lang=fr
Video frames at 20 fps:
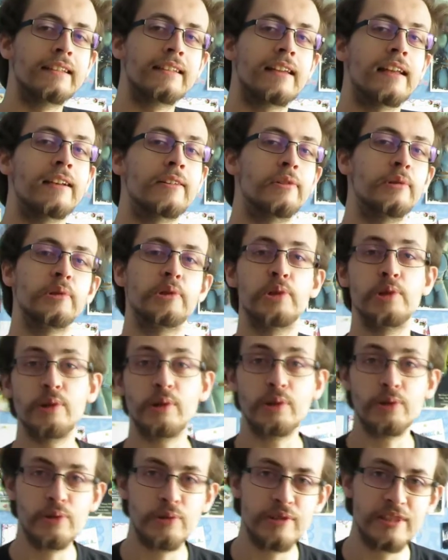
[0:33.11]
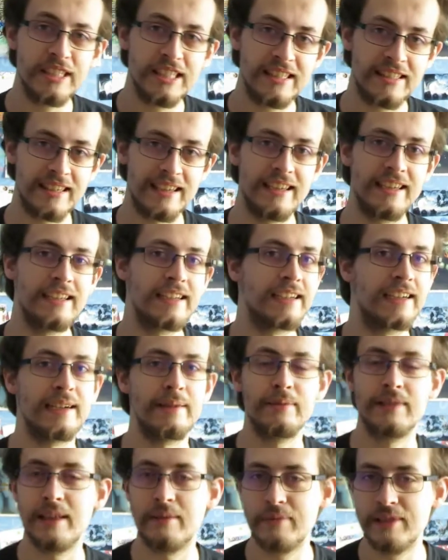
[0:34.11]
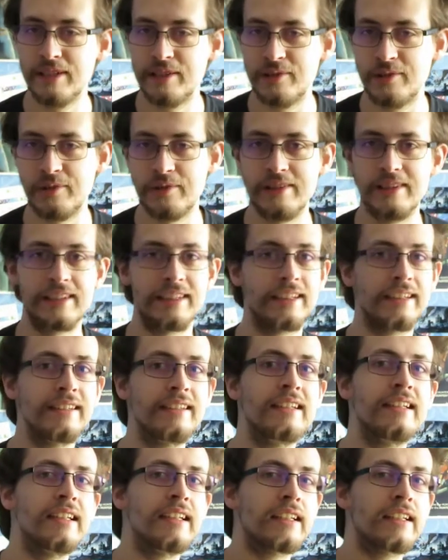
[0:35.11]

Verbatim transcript: quelques curiosités, comme d'habitude, hein.